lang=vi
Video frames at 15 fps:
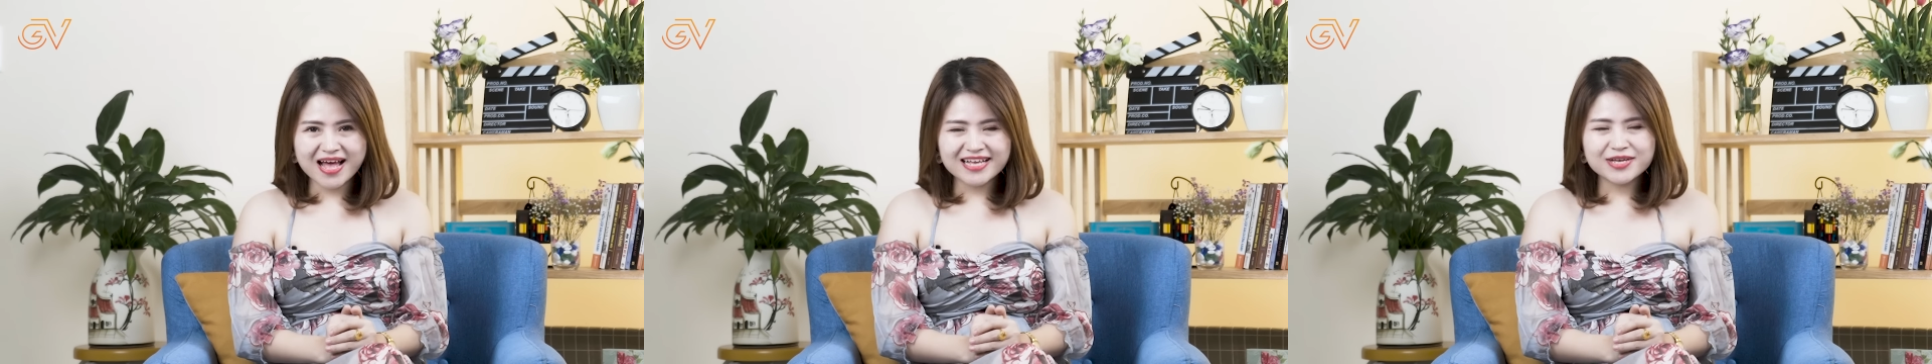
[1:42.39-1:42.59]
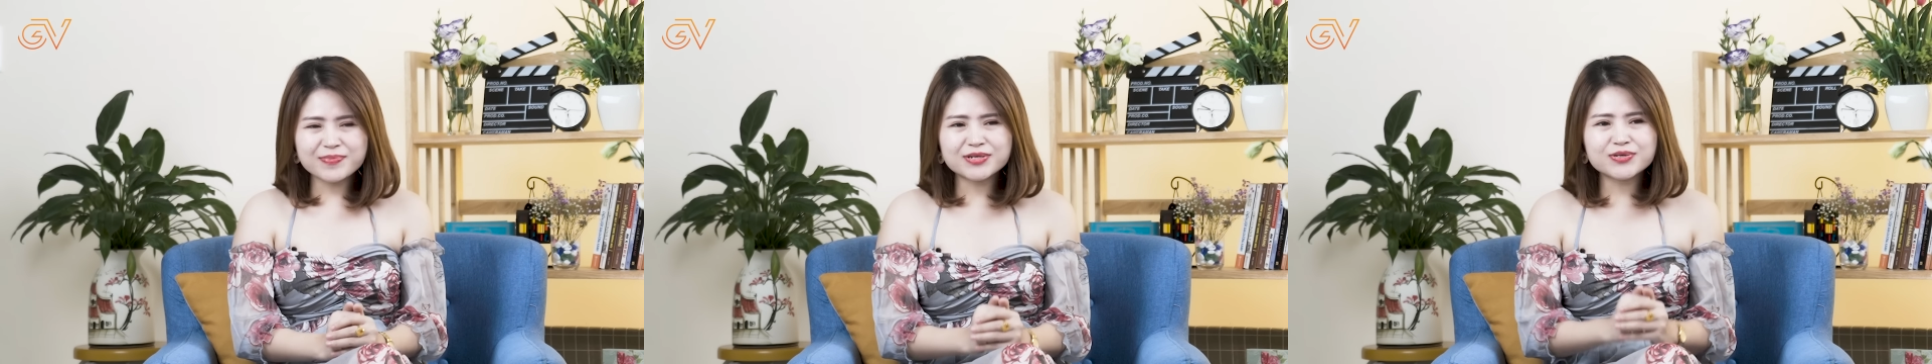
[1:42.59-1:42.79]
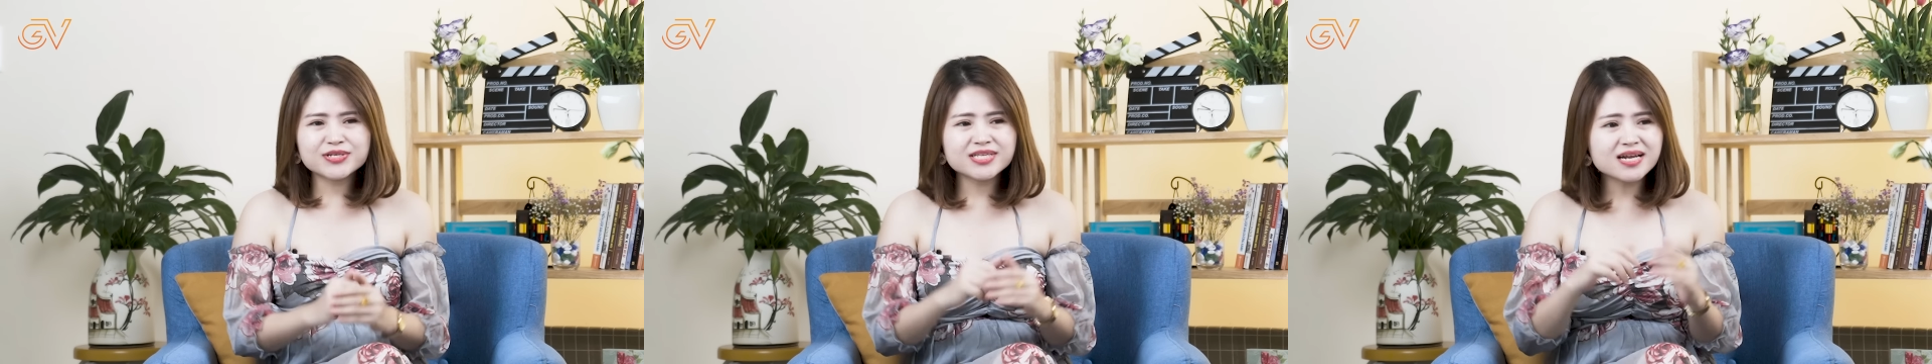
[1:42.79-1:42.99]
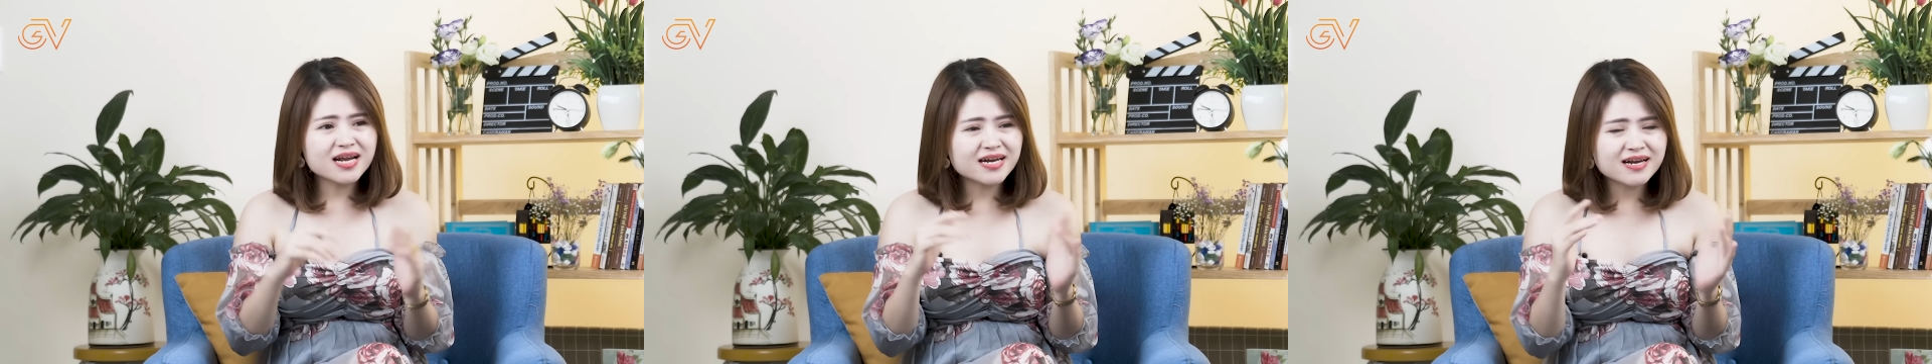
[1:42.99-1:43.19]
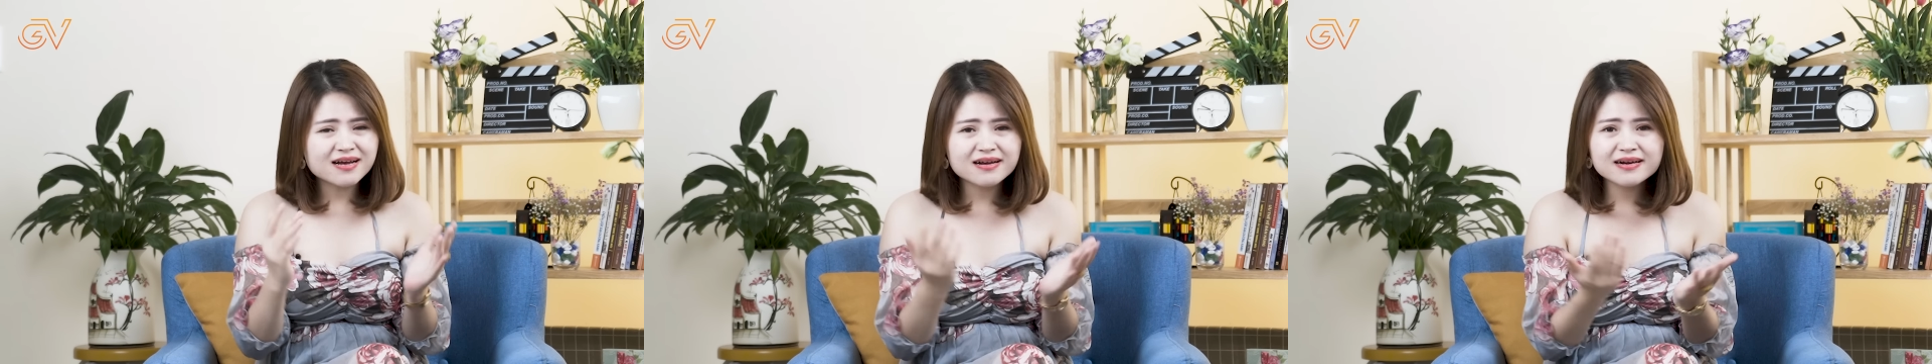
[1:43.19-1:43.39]
nhưng mà tôi rất là
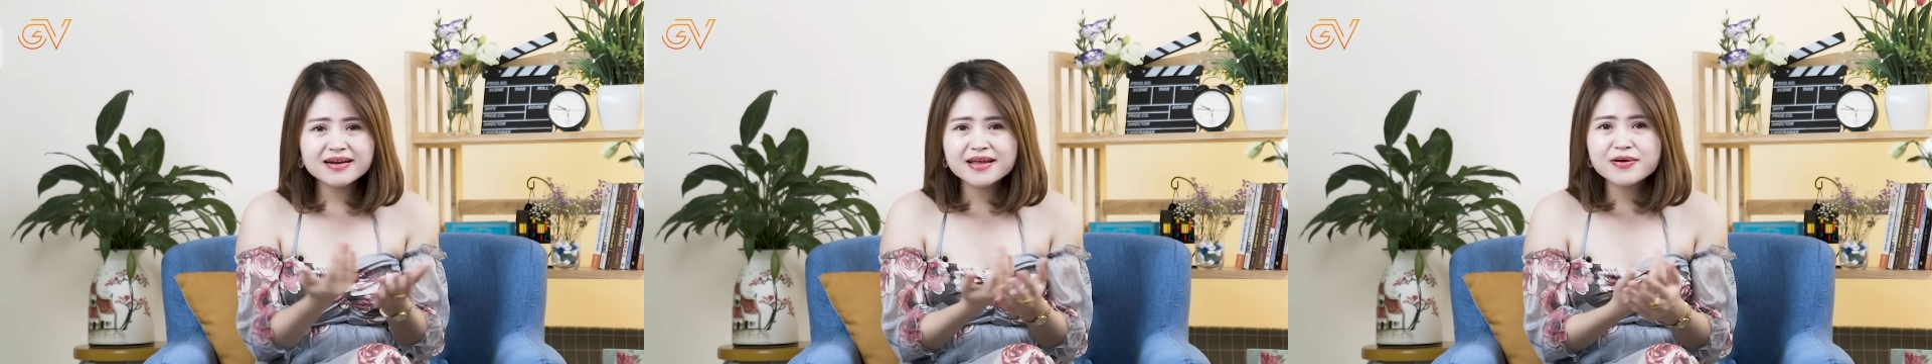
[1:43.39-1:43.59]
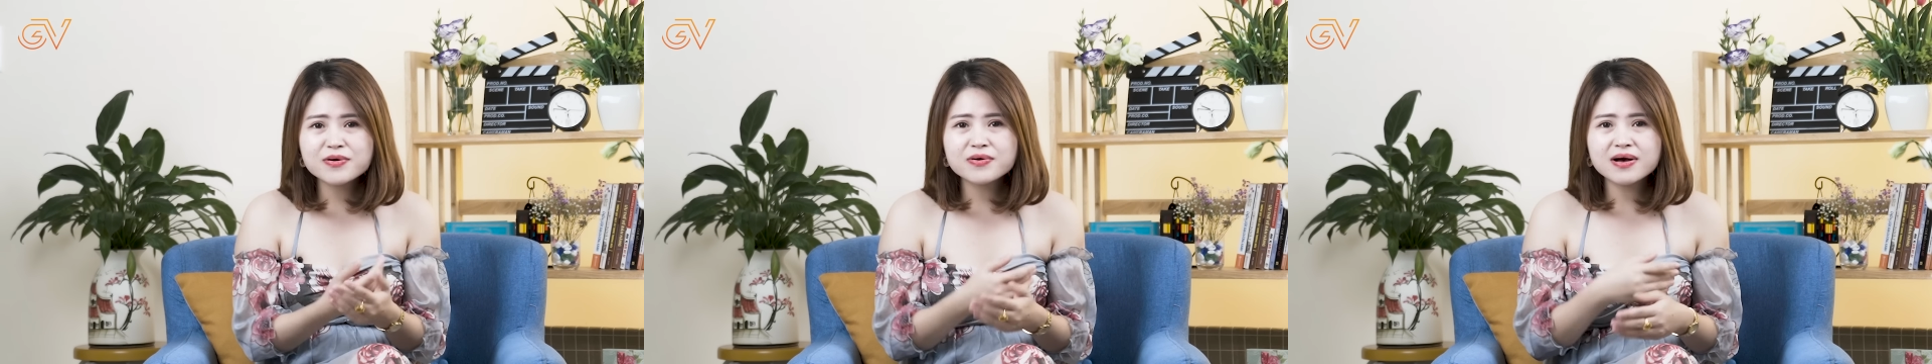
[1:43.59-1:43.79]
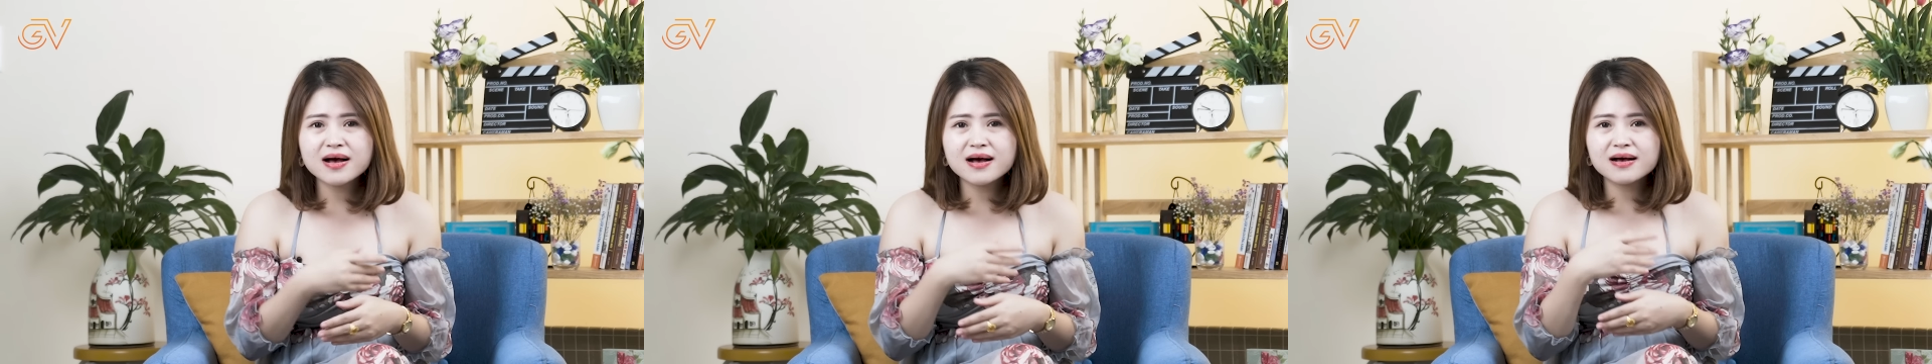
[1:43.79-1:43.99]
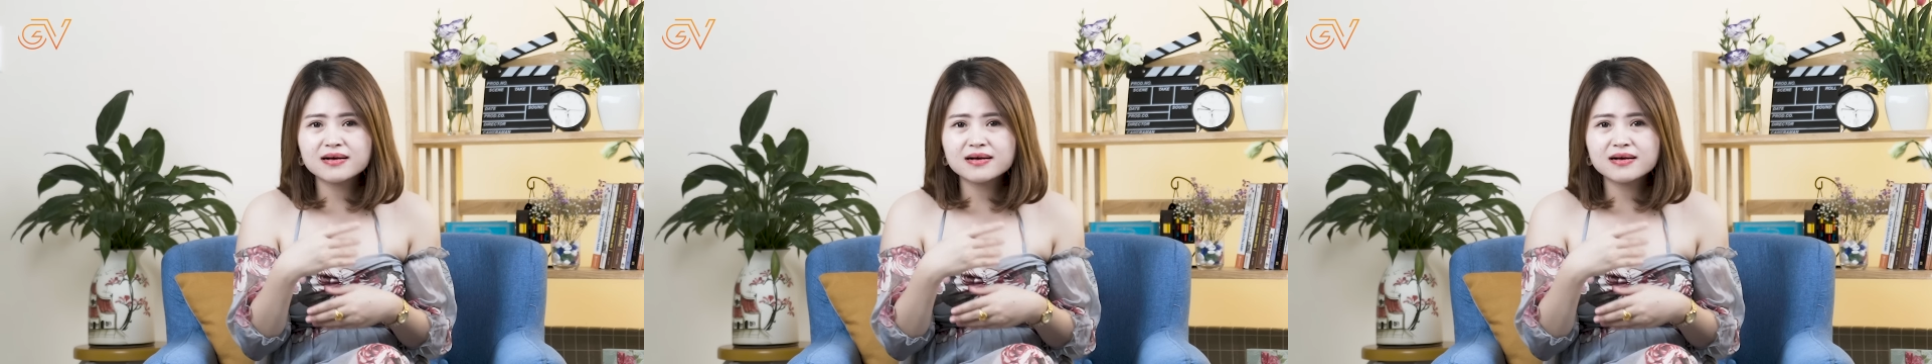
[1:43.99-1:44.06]
nâng niu uh,